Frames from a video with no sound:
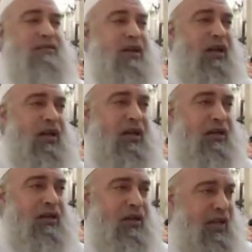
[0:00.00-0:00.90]

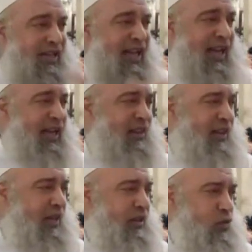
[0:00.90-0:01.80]
إسرائيل إنها دخلت
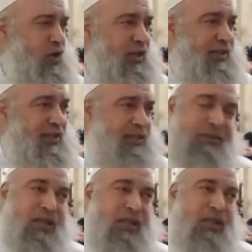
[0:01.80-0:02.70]
الأرض المقدسة
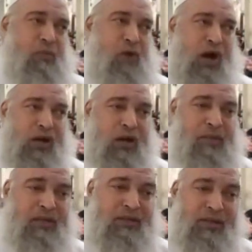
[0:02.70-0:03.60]
بطريقة
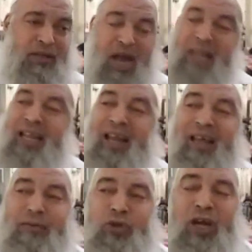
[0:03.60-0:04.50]
محرمة هذا
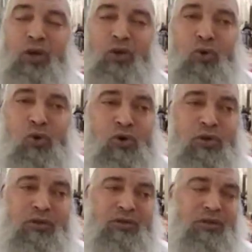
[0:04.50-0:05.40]
العذاب شو راح
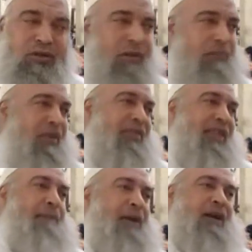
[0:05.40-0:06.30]
يكون
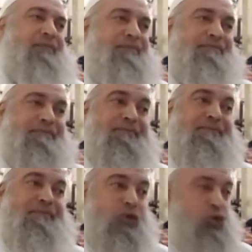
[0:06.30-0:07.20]
بالذبح
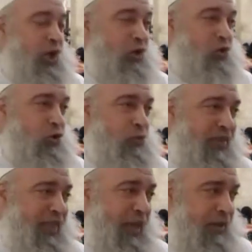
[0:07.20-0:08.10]
شو راح يكون
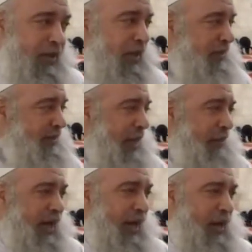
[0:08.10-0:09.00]
بالذبح زي
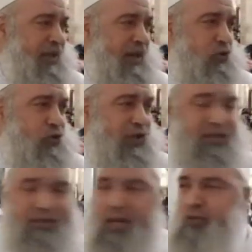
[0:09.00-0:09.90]
ما علمنا الرسول
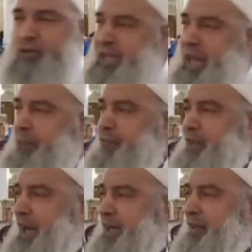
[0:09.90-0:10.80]
عليه الصلاة والسلام
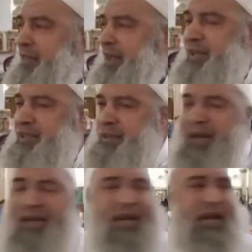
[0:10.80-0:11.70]
في حديث آخر
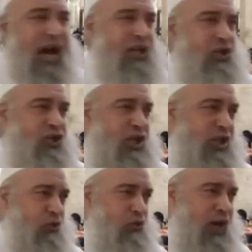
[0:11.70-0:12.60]
الزمان عن
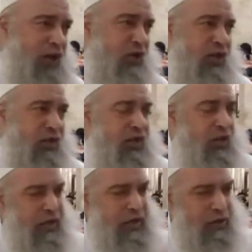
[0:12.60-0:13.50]
الشجر والحجر
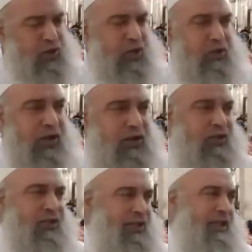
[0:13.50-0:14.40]
أن الشجر
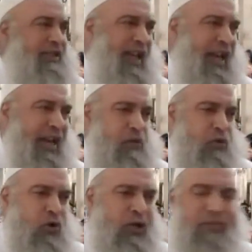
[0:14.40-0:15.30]
والحجر سيتكلم
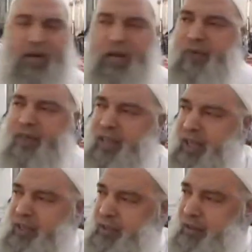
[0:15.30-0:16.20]
وكلنا بنعرف هذا
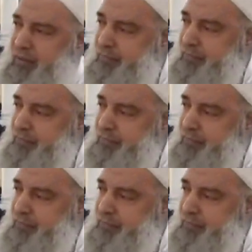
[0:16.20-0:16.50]
الحديث